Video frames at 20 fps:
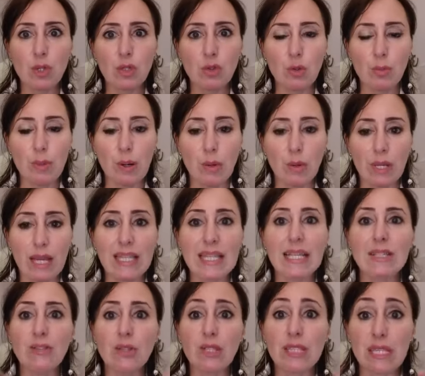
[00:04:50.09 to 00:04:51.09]
le tue paure.
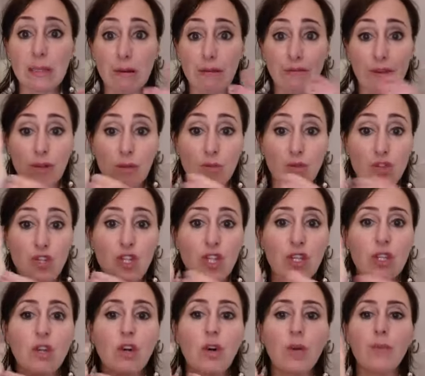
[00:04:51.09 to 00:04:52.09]
Adesso iniziamo a fare un
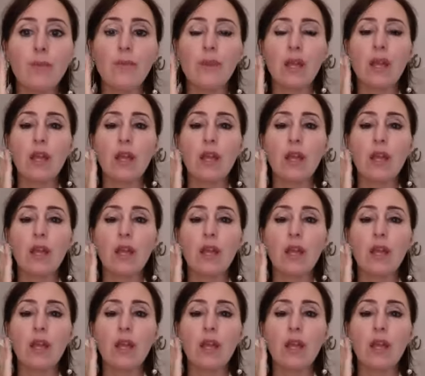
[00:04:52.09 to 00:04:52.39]
giro